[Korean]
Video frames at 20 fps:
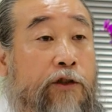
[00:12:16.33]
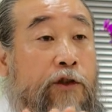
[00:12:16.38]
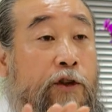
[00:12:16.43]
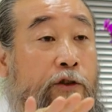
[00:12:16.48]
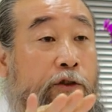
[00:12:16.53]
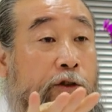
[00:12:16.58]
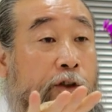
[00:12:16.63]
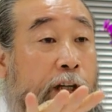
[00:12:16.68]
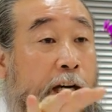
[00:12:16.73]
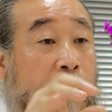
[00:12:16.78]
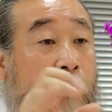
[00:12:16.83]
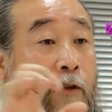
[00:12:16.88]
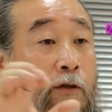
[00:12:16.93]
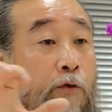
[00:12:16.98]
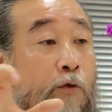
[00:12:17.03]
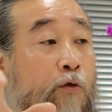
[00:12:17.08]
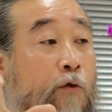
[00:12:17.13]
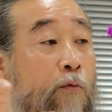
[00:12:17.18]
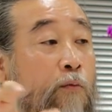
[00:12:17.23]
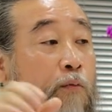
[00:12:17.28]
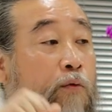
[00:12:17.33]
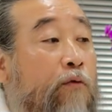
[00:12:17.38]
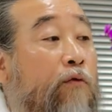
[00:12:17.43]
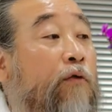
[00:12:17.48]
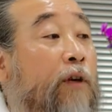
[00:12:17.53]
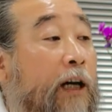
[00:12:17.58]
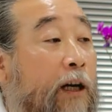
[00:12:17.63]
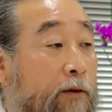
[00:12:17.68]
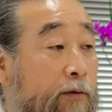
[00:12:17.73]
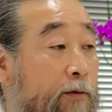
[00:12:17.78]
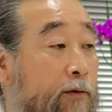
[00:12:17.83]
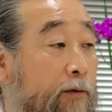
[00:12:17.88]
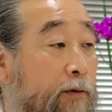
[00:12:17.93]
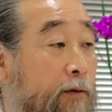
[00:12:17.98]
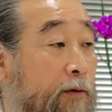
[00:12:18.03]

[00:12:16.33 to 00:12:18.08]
접근하는 공부를 하고